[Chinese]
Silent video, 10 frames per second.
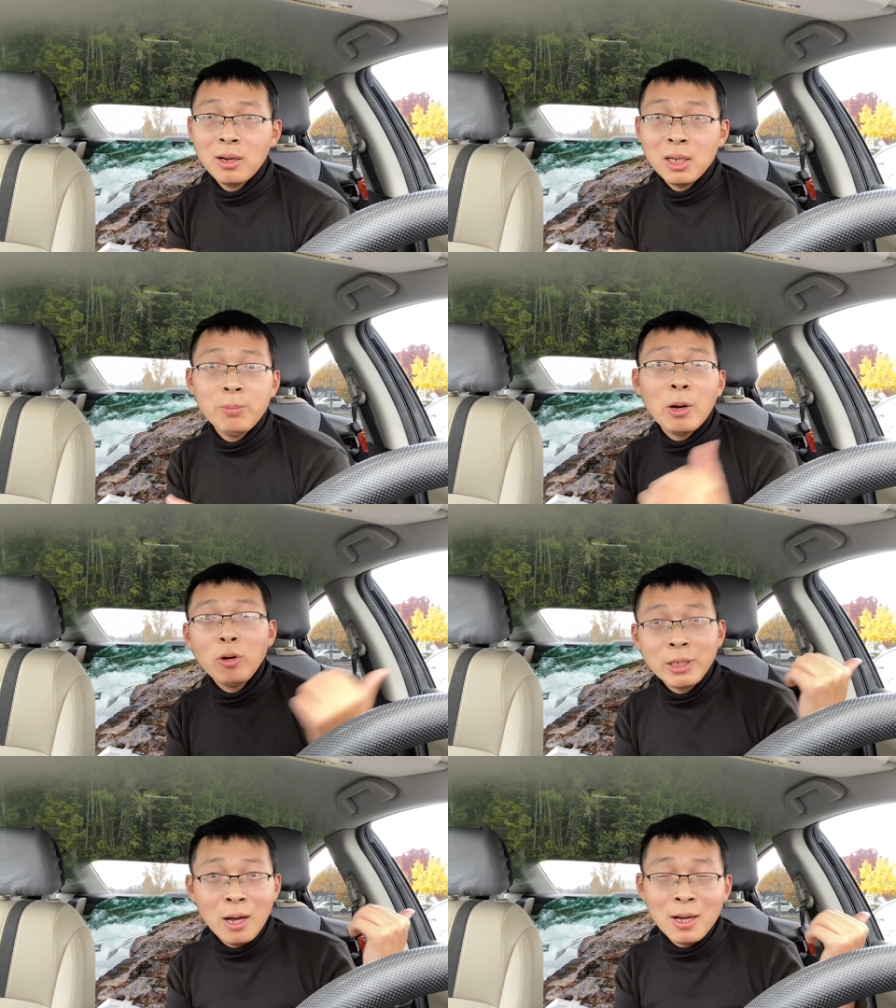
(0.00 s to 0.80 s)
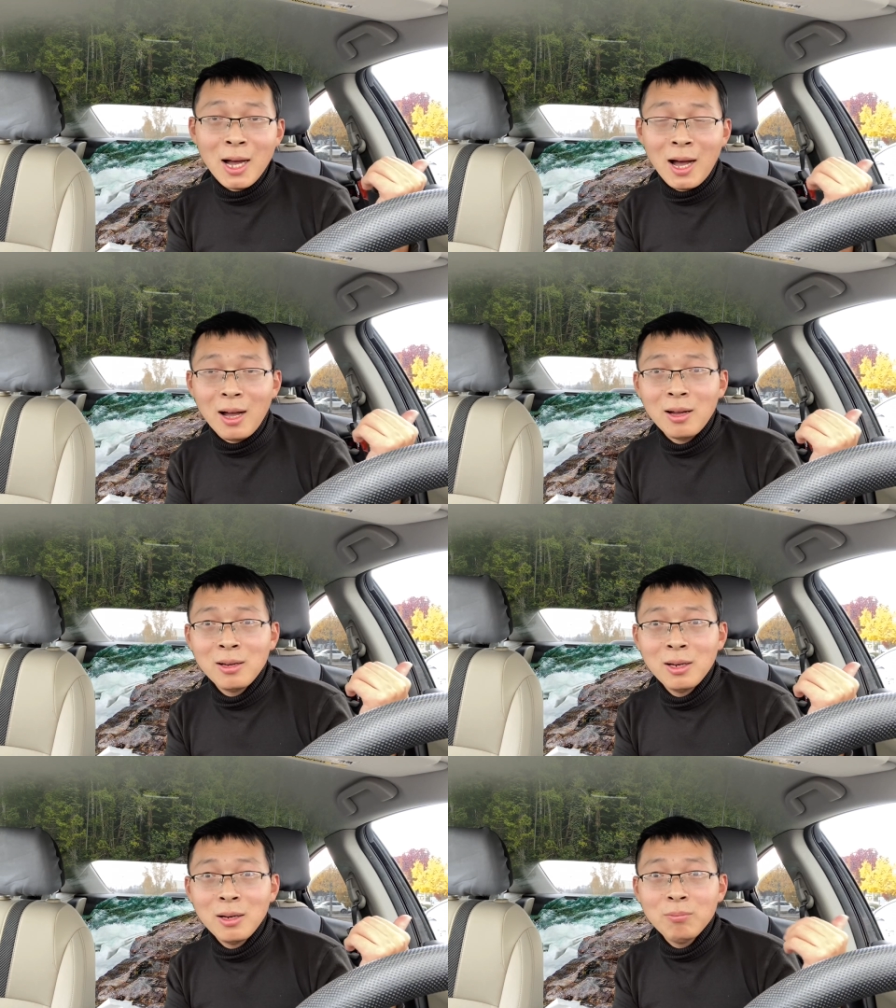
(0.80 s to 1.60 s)
你包括银行卡，
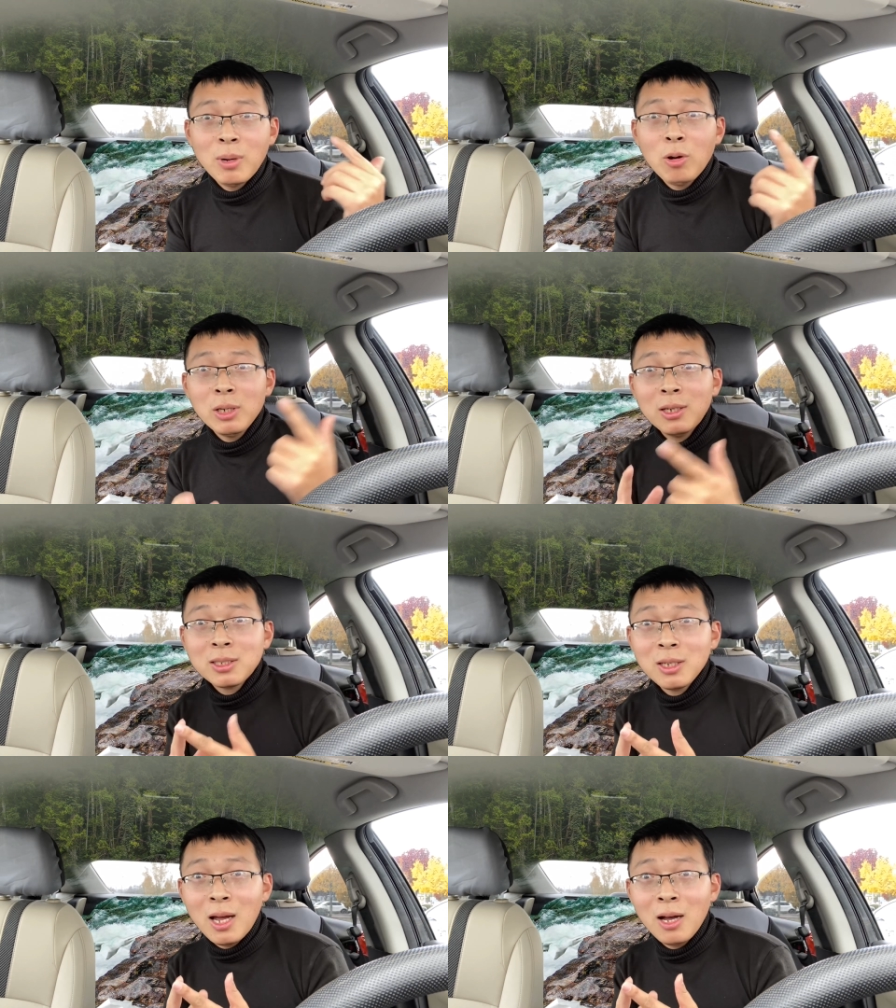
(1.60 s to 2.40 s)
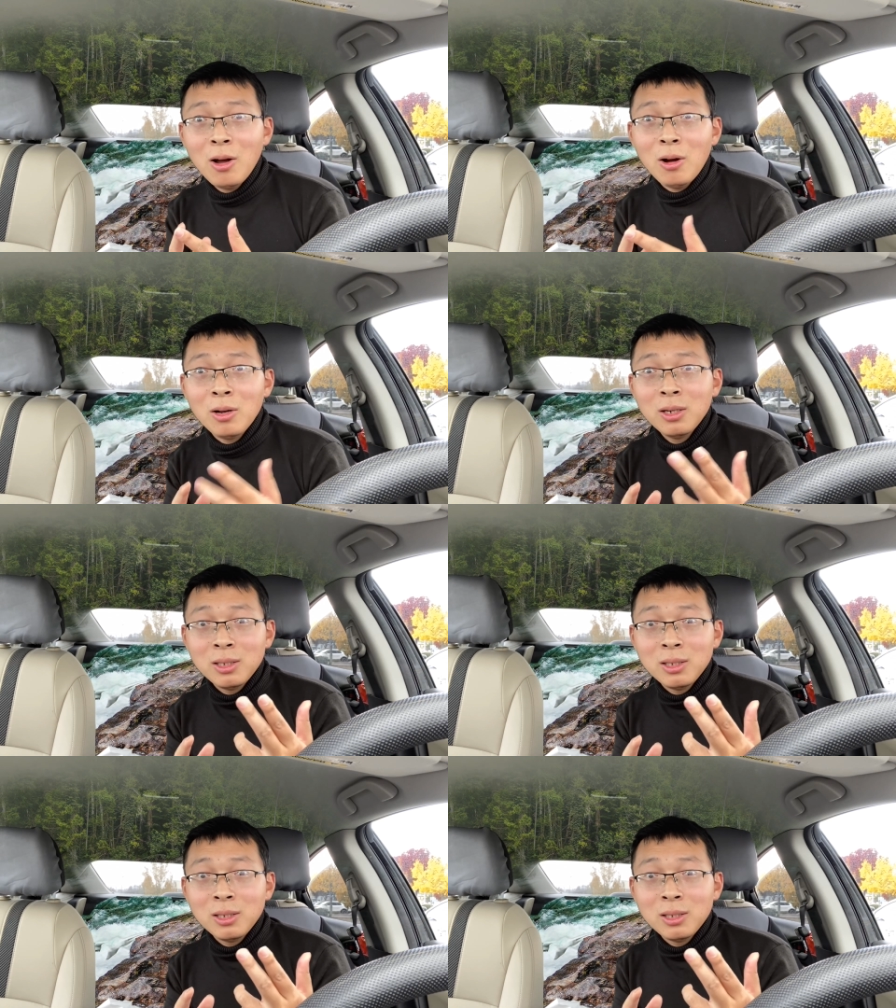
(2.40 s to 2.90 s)
包括你的社安号。